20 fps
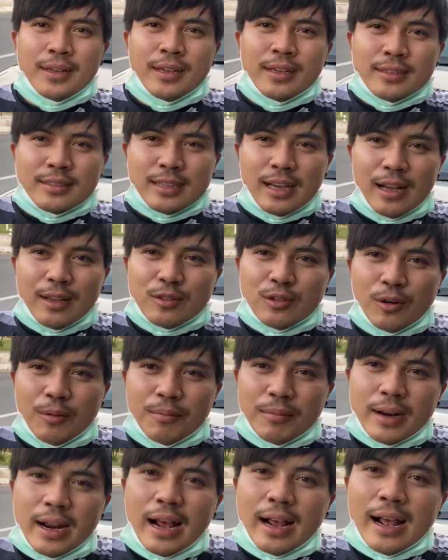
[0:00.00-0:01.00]
จะจบ
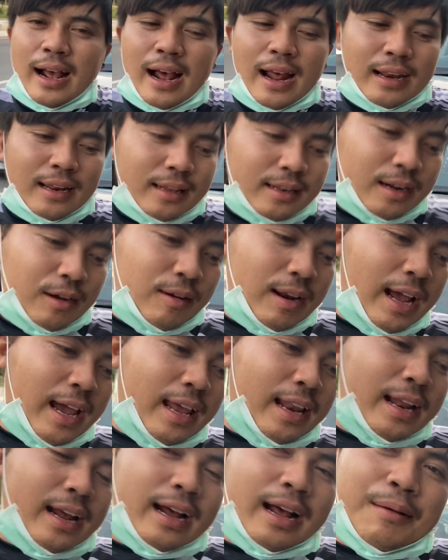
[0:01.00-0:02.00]
ราคาที่เท่าไหร่
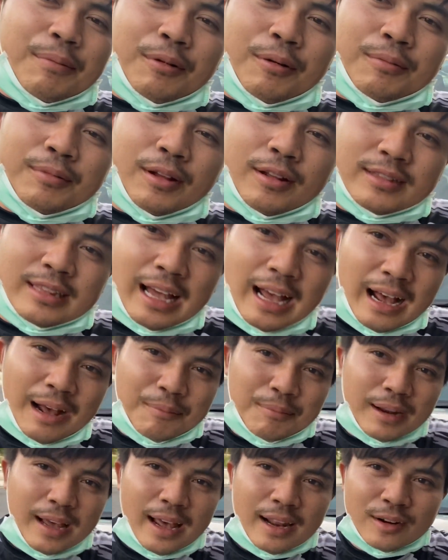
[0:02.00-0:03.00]
นะครับ ผม เดี๋ยวตาม
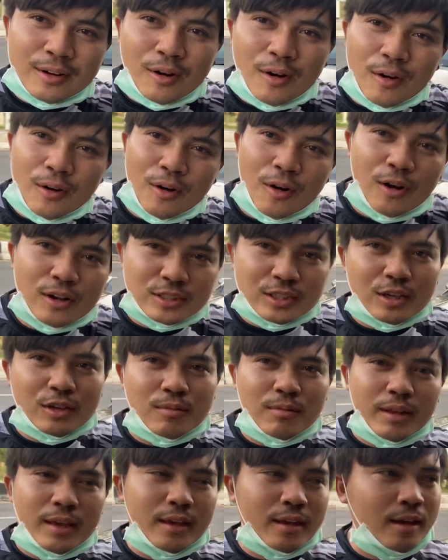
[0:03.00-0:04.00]
ร้านกล้องล้อซิง
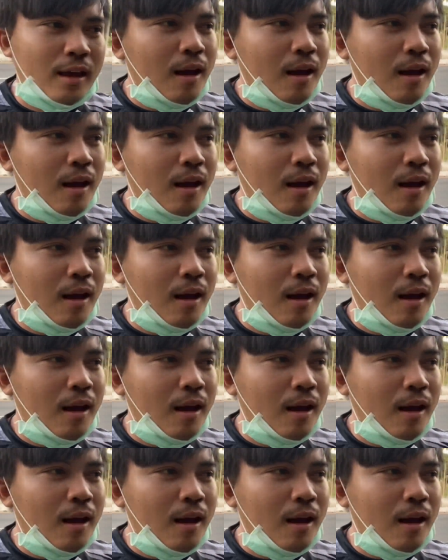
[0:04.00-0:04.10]
รี